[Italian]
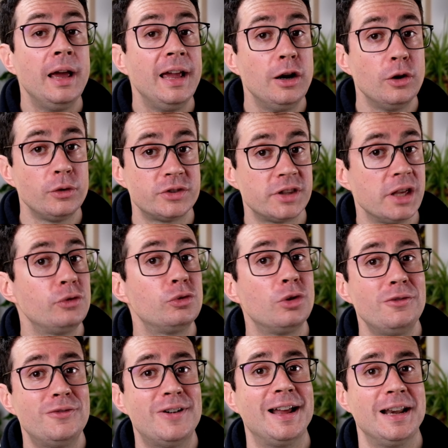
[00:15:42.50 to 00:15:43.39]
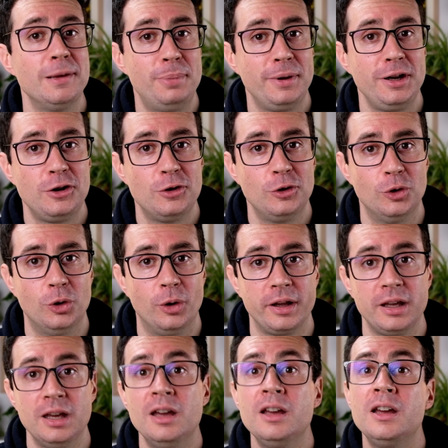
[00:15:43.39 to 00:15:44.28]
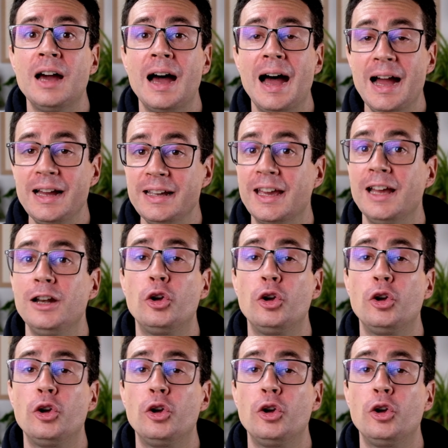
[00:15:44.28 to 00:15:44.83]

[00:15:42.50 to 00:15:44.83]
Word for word: E lo stesso vale per i colori. Anche